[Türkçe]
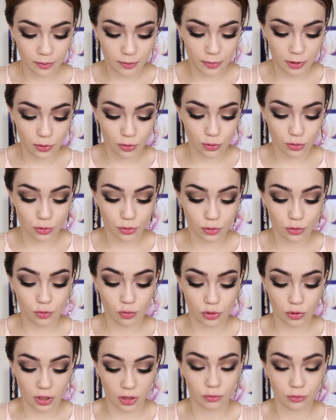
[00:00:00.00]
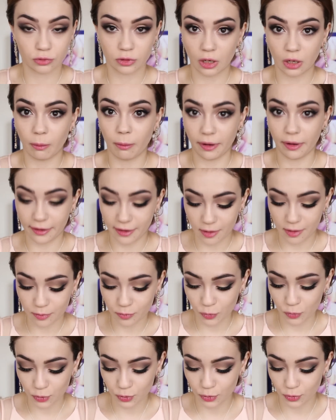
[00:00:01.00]
Biliyorsunuz bu sene bunlar bayağı bir
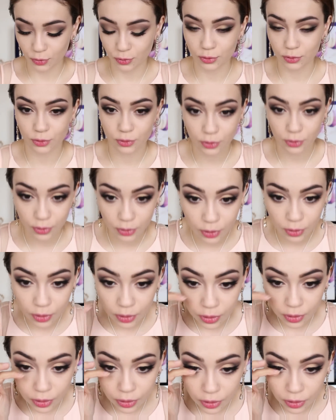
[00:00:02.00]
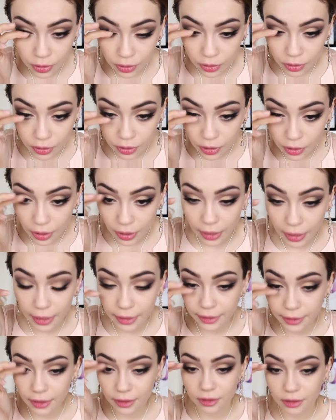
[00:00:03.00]
moda oldu.
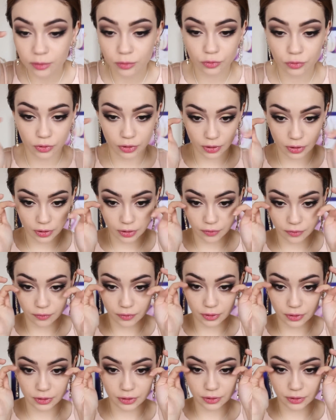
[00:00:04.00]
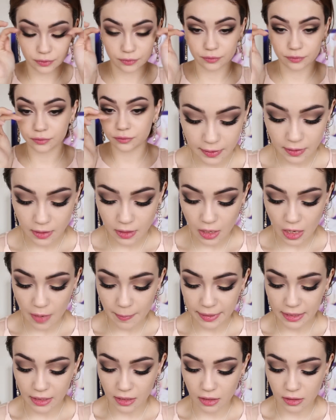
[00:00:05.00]
Her yerde bunlardan var.
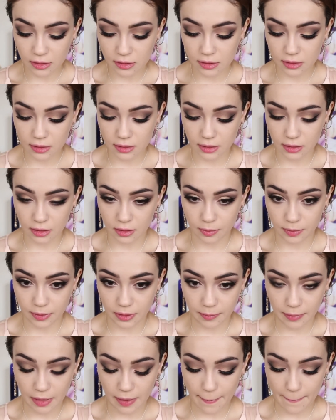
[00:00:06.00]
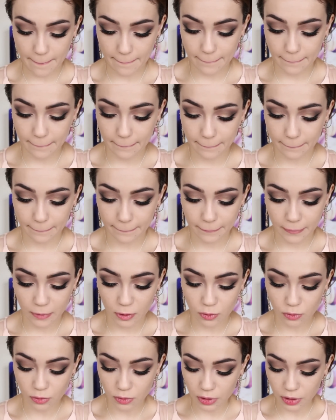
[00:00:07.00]
Hemen alt kirpiğine
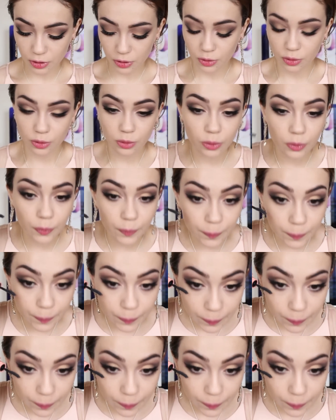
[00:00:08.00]
kullanıyorum.